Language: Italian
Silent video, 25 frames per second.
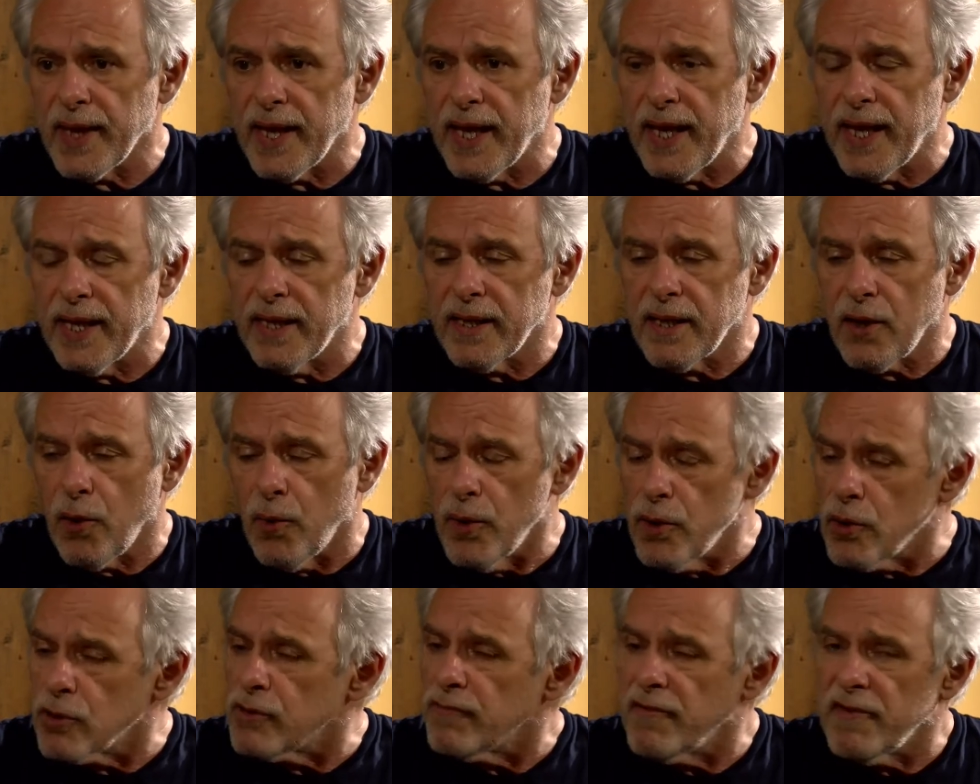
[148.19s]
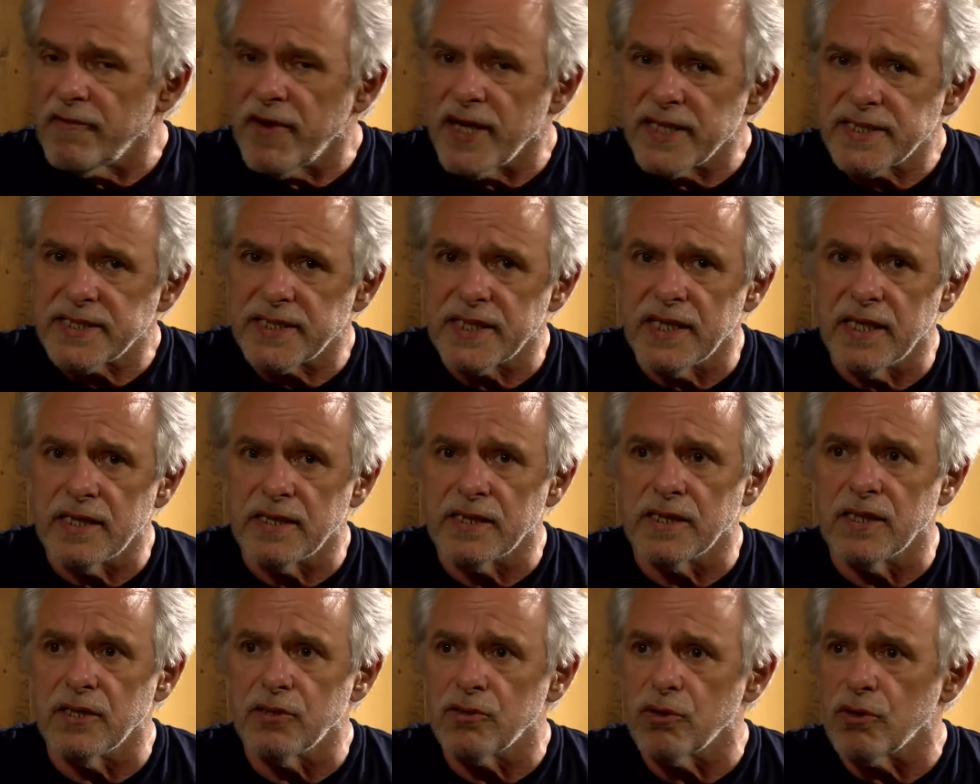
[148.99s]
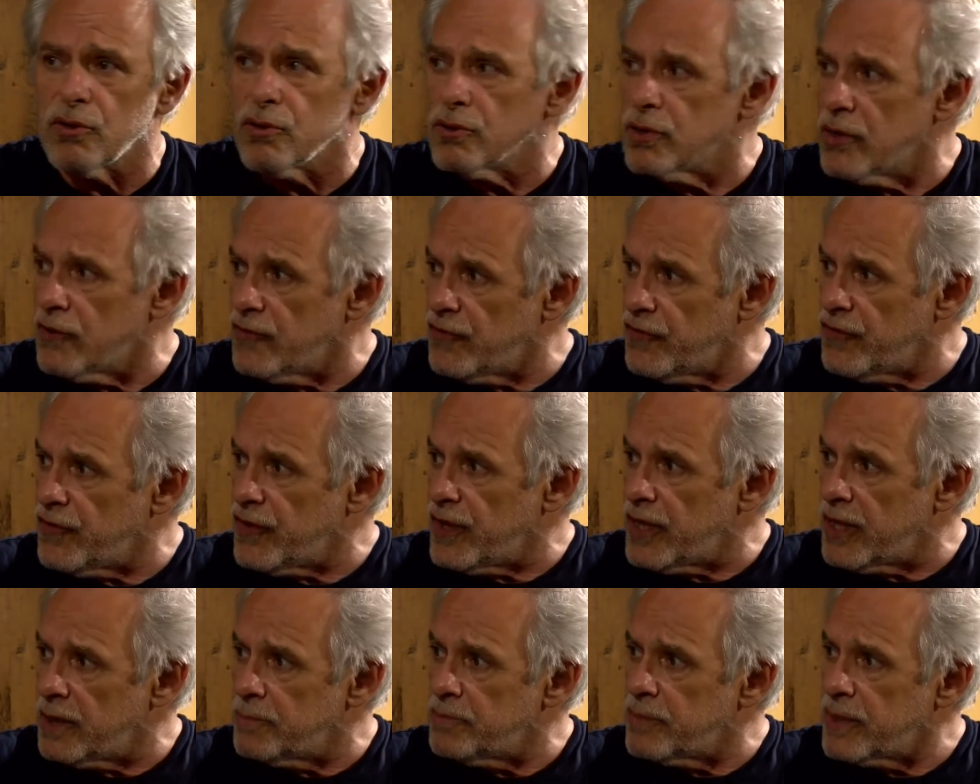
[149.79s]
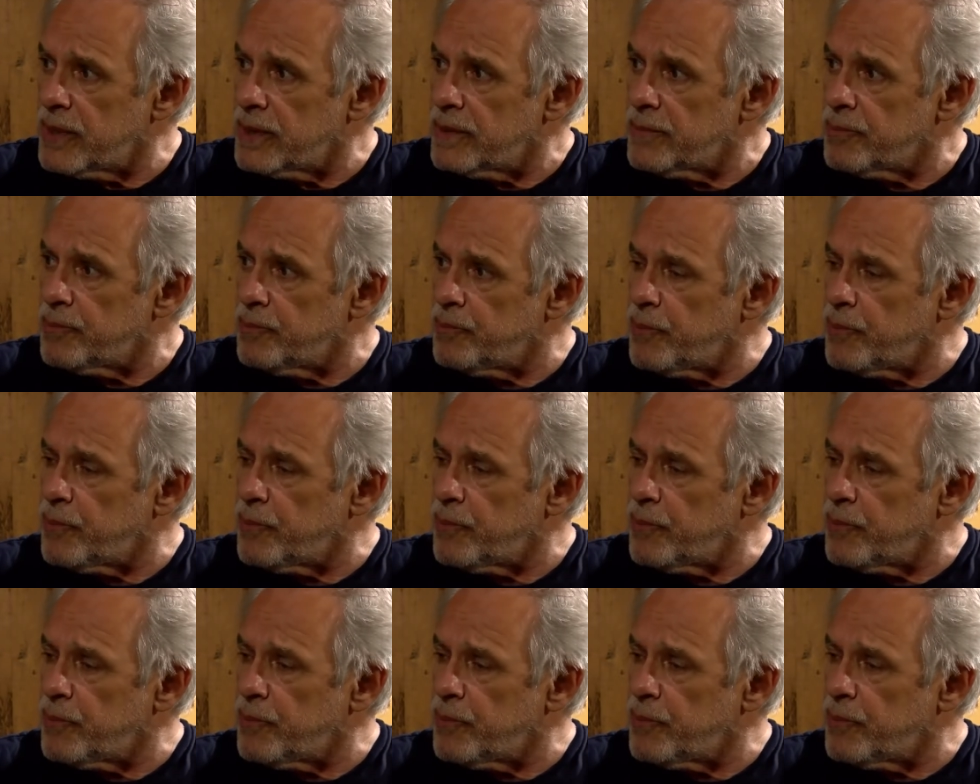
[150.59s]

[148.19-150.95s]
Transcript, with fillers: e quello doveva essere il titolo del film.